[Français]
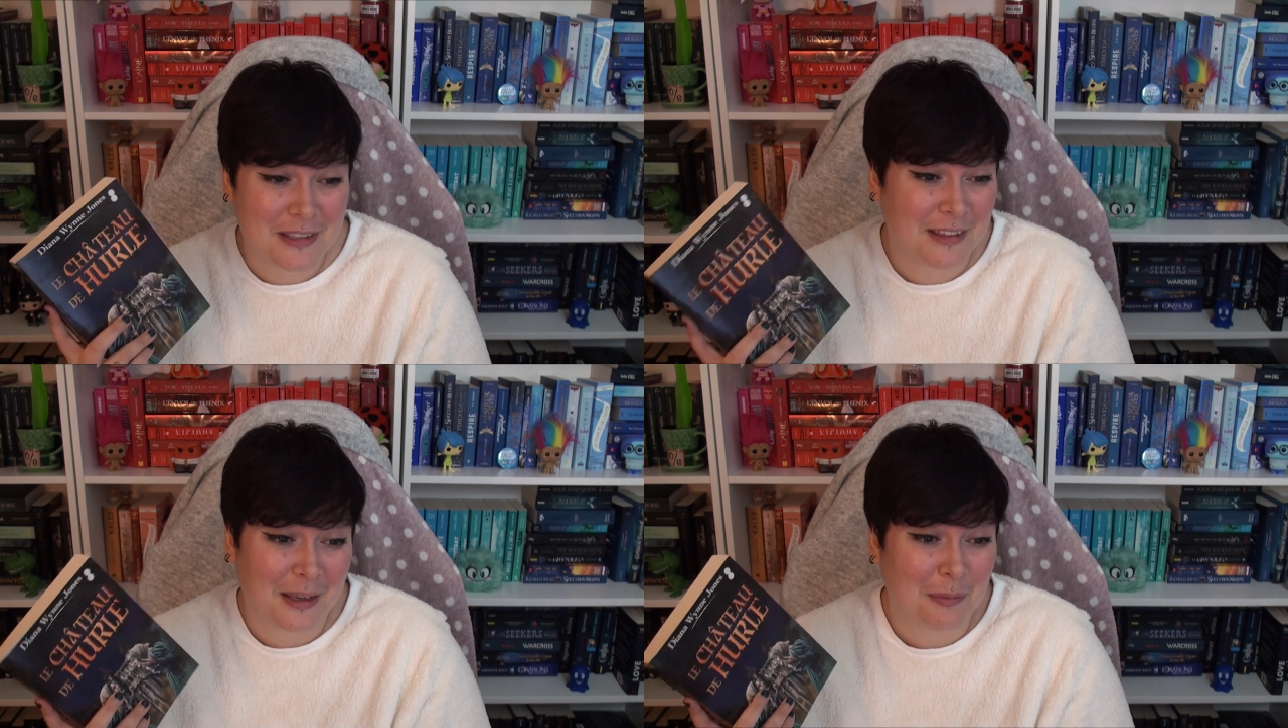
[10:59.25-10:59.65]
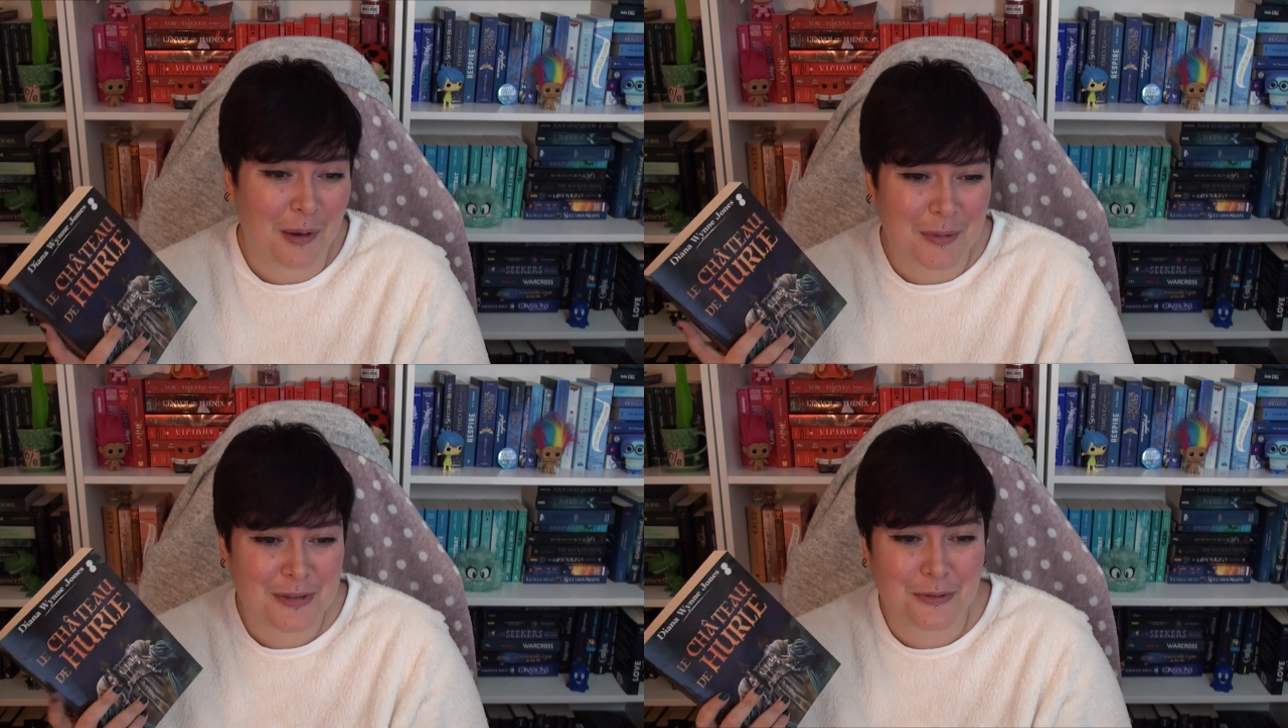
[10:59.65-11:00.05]
qui est très
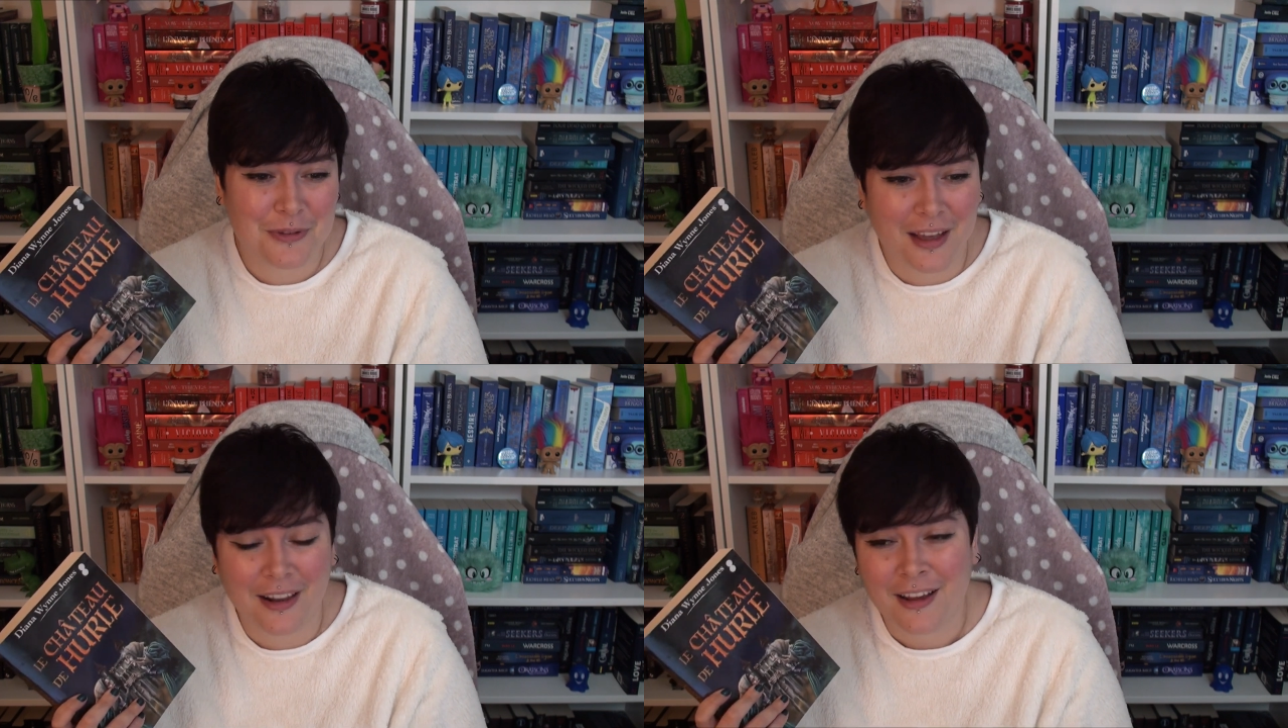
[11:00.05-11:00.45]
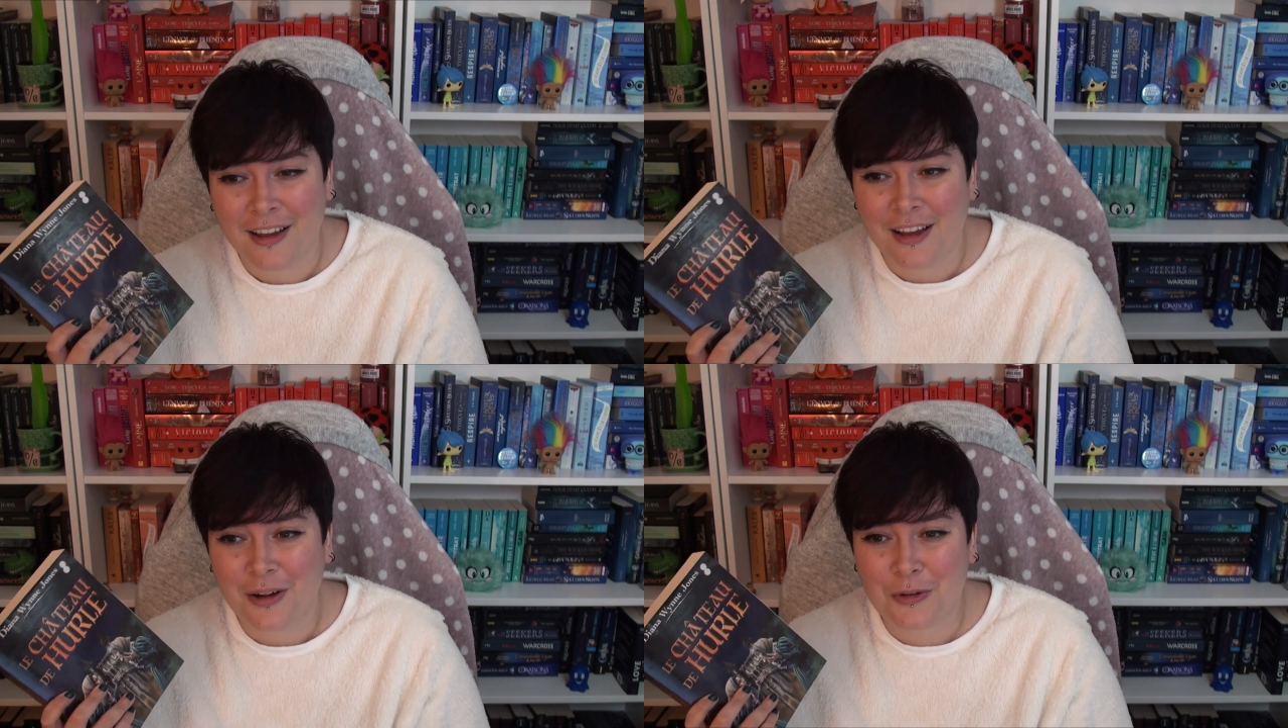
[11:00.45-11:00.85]
bien parce qu'au final,
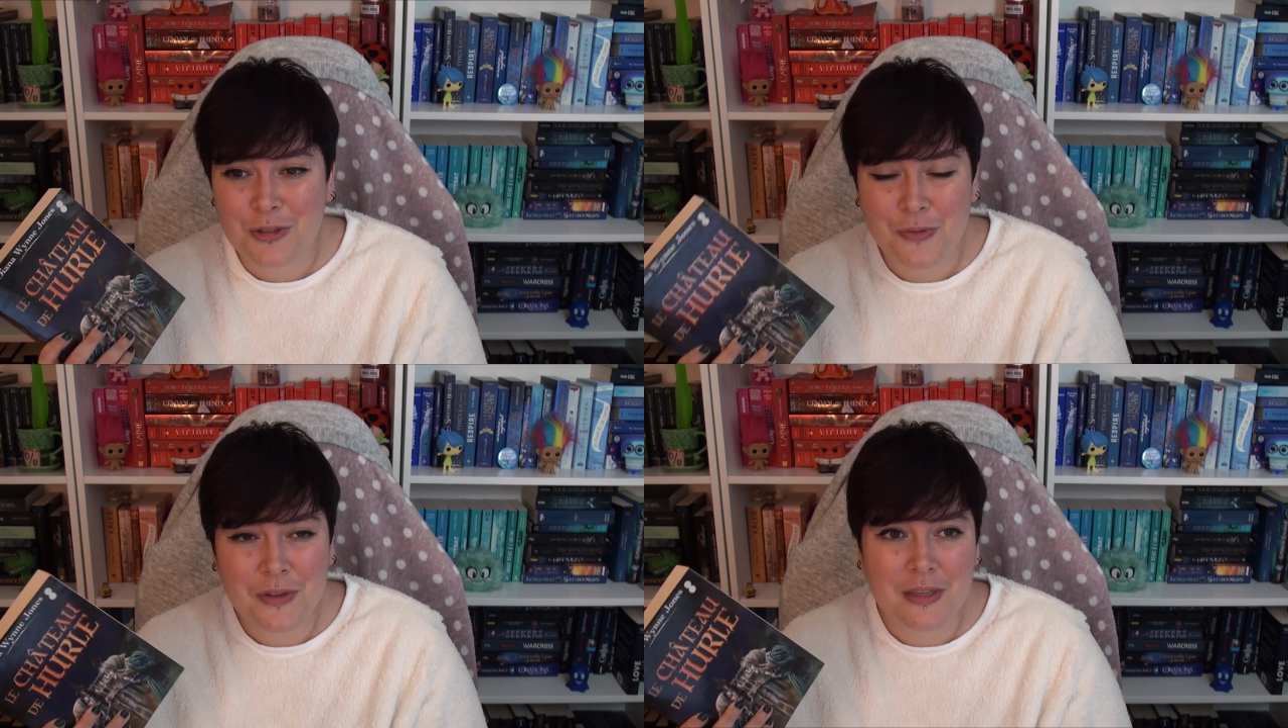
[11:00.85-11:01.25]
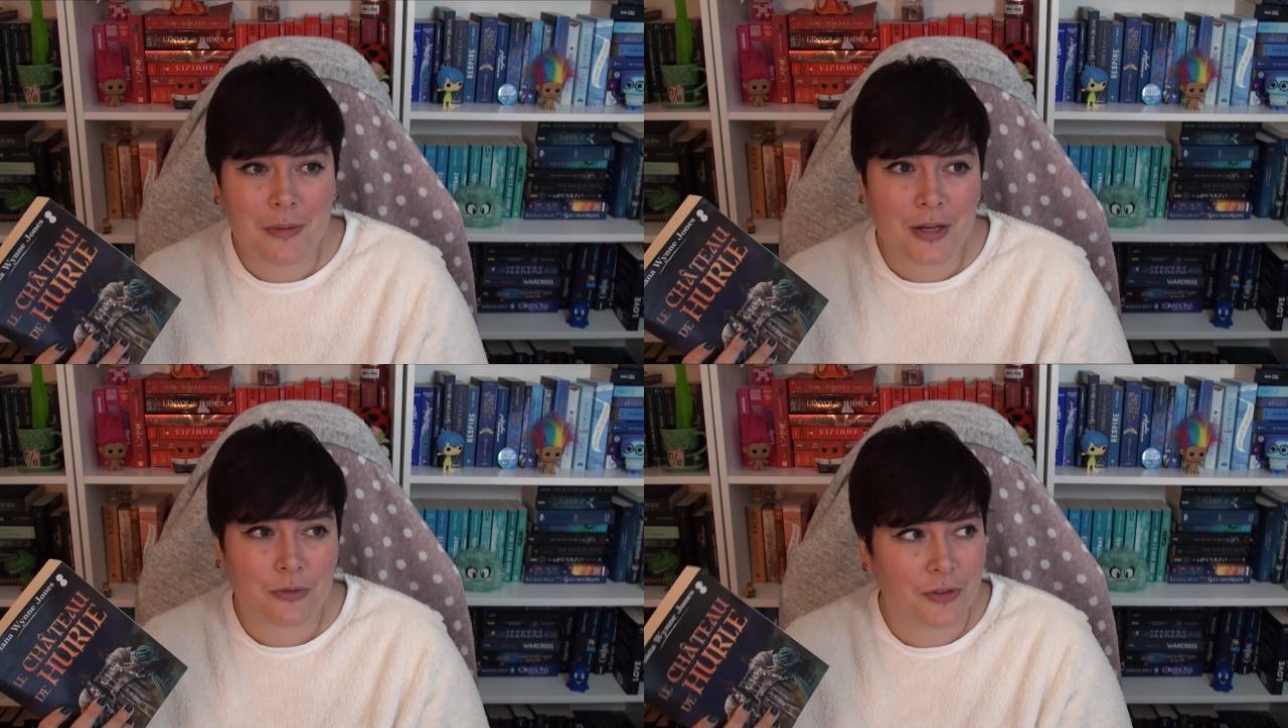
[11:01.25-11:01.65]
on se fait une image en